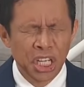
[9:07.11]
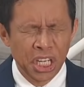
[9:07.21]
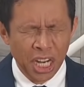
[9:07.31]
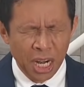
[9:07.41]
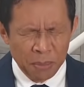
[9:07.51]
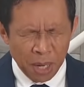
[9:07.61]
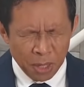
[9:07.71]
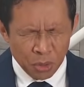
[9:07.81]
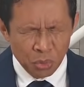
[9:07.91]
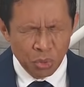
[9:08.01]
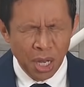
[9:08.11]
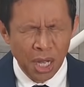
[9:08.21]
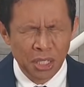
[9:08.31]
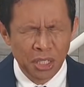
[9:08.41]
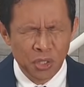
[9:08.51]
di dalam nama
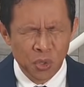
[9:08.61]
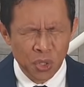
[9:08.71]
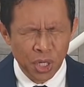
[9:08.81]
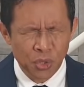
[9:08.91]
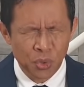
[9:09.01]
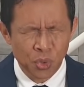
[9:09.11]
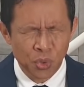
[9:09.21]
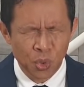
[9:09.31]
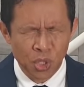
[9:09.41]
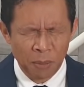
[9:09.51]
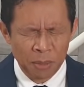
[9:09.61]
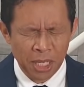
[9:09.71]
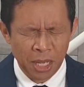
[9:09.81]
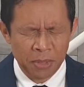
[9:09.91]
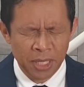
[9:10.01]
Tuhan Yesus Kristus Juru
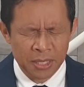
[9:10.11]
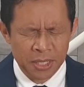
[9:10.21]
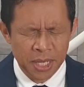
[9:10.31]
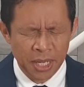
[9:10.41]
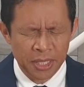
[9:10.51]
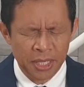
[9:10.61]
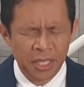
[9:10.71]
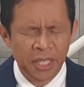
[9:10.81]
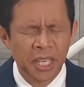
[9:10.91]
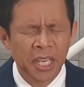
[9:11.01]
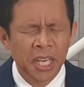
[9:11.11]
Selamat kami yang sejati,